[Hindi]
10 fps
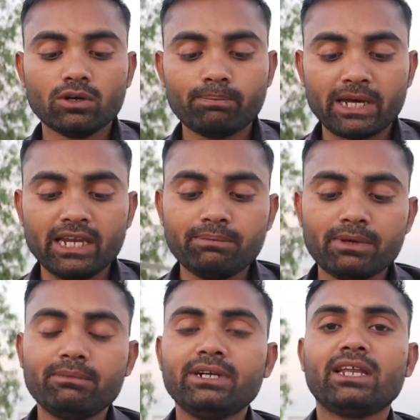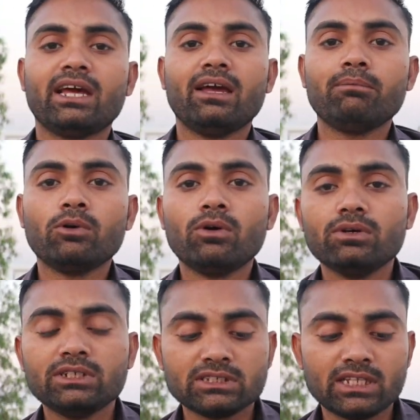तो पहली पेमेंट है वो
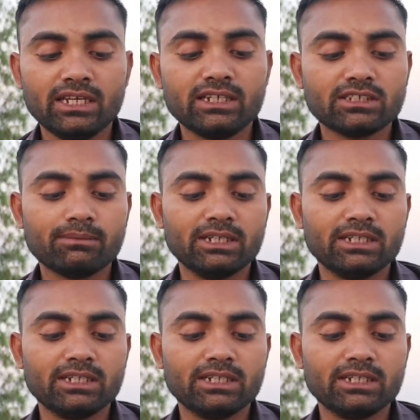इस तरीके से